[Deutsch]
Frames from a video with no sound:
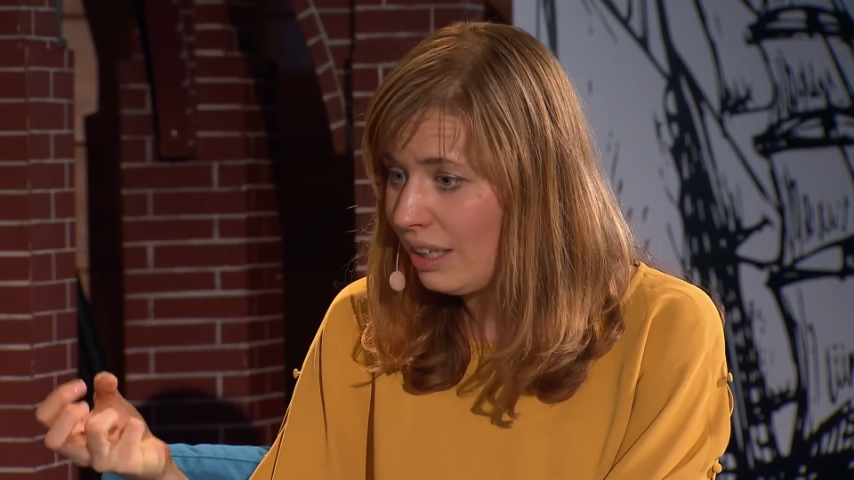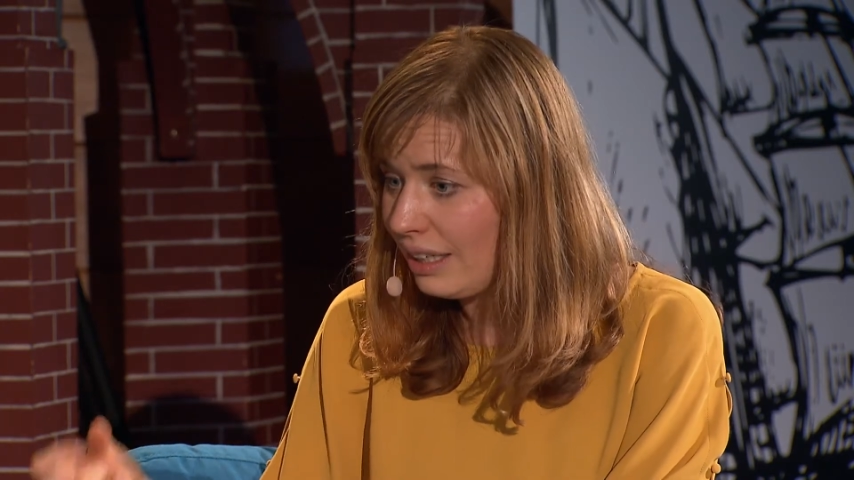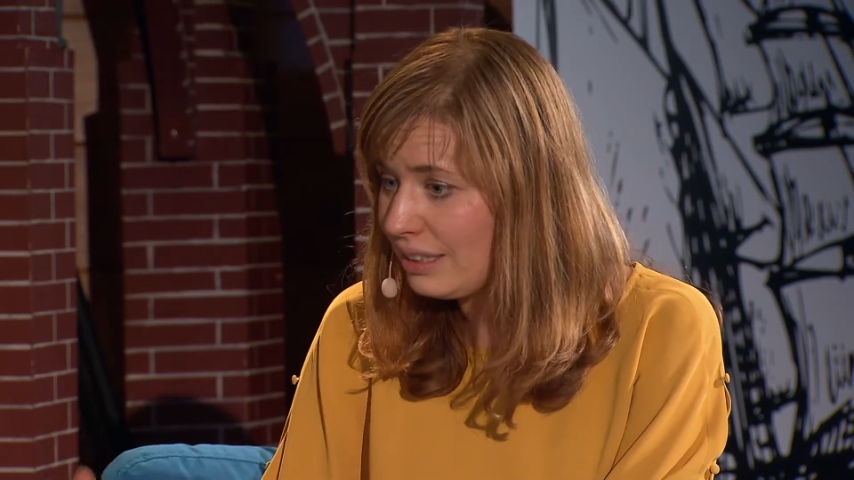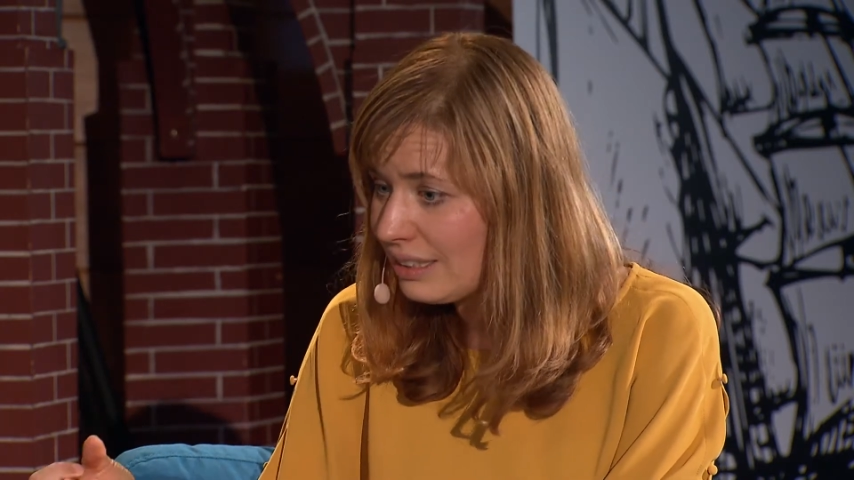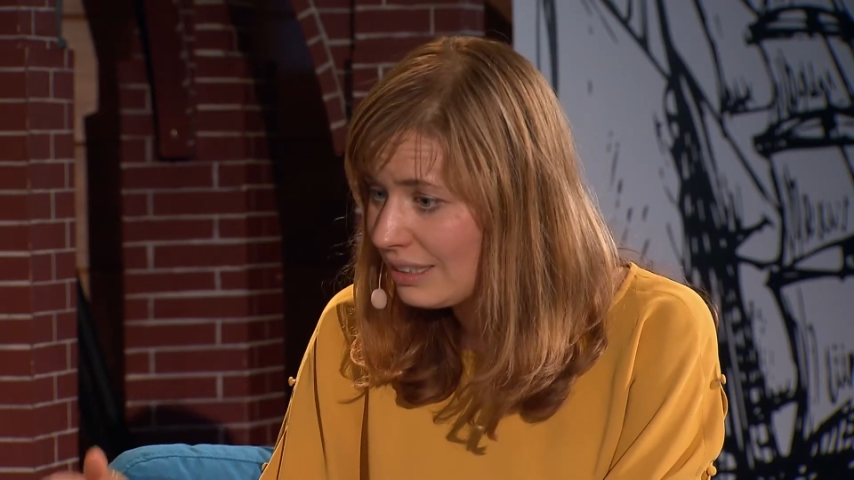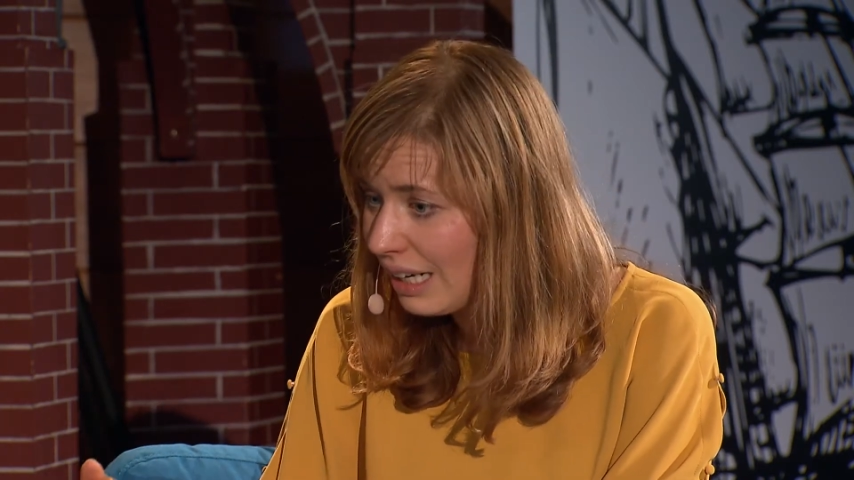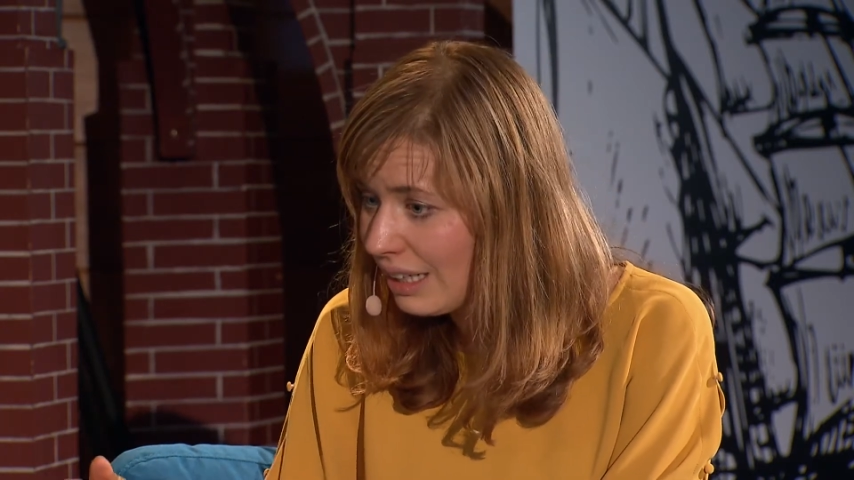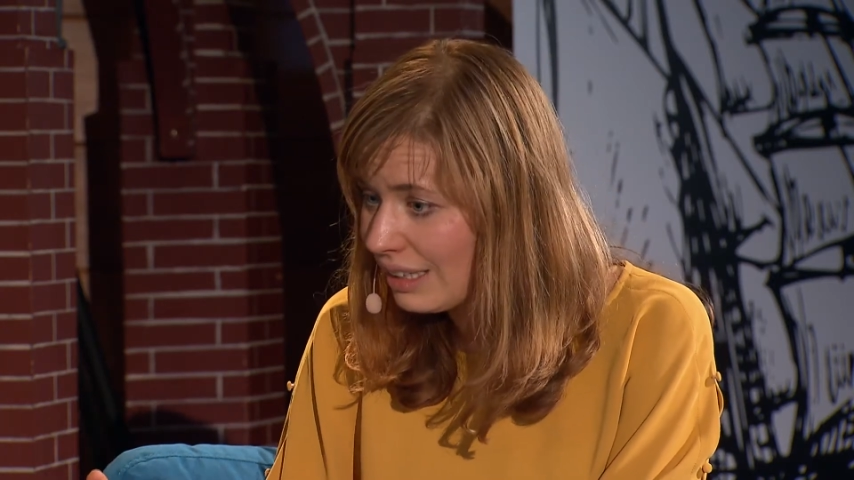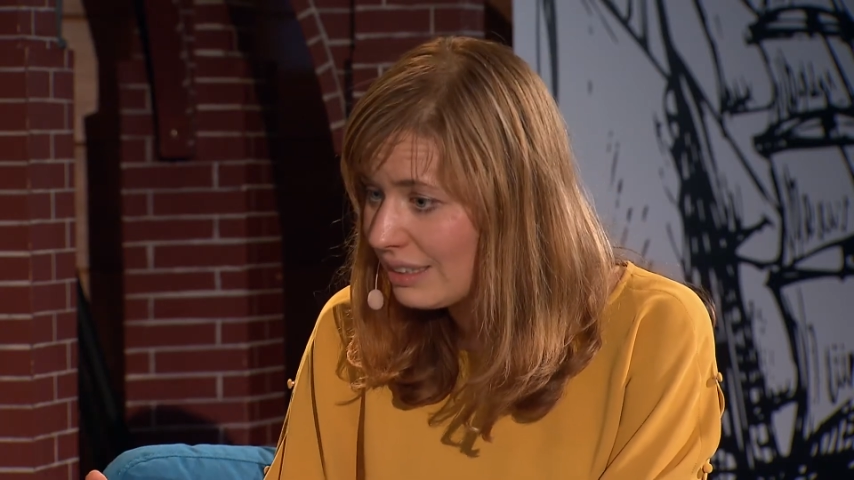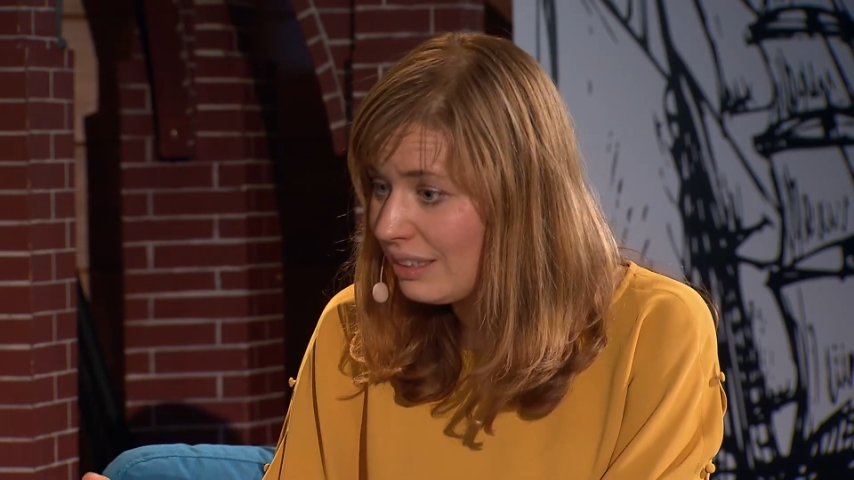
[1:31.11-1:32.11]
da ist eine
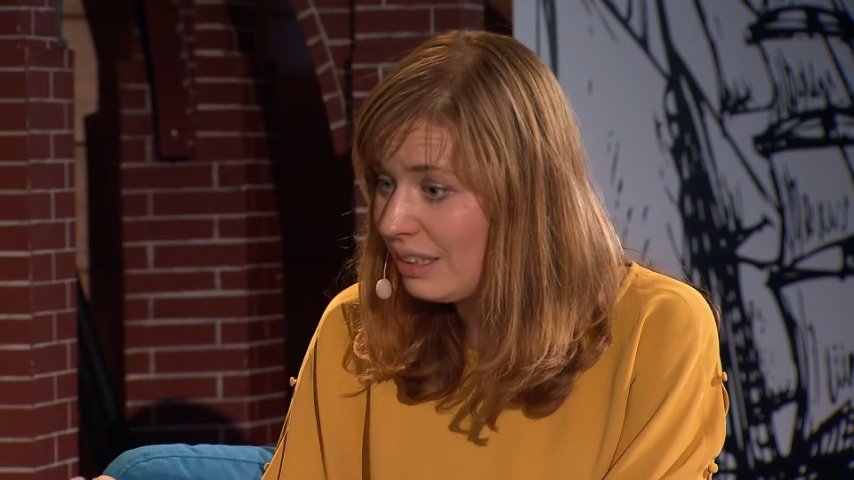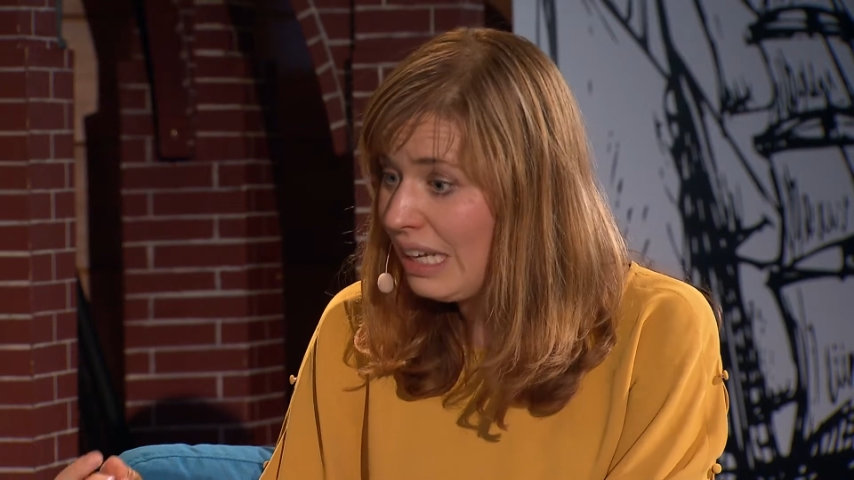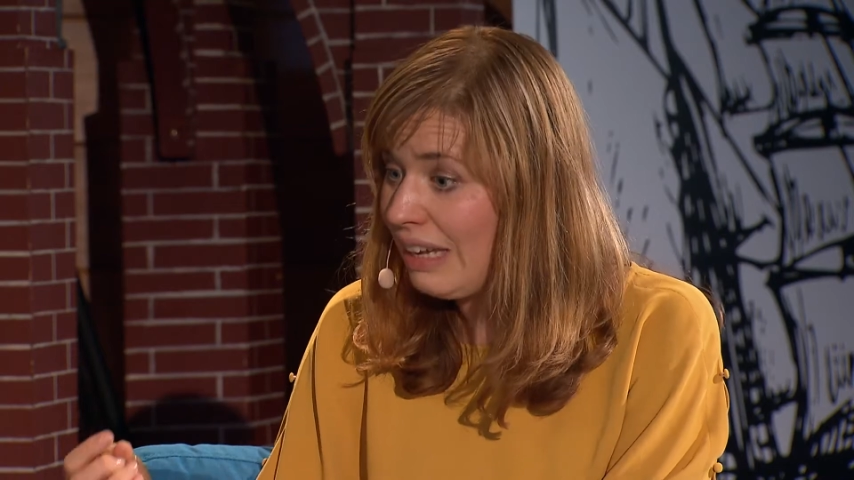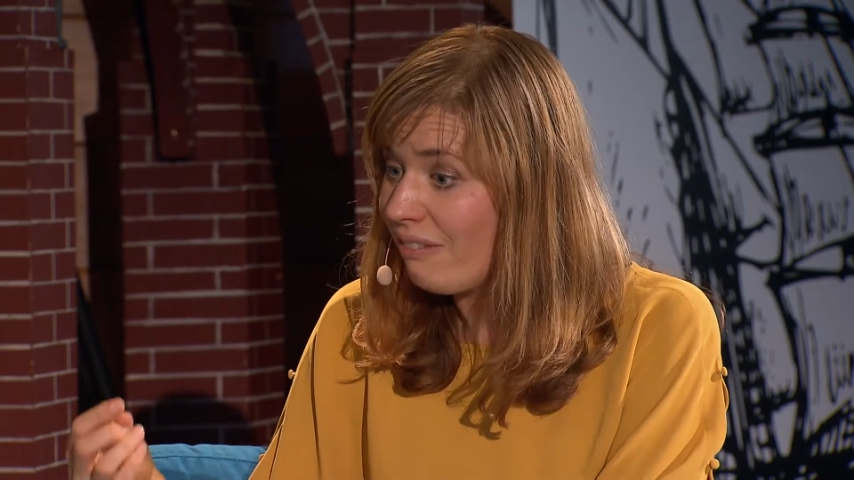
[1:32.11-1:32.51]
Sackgasse.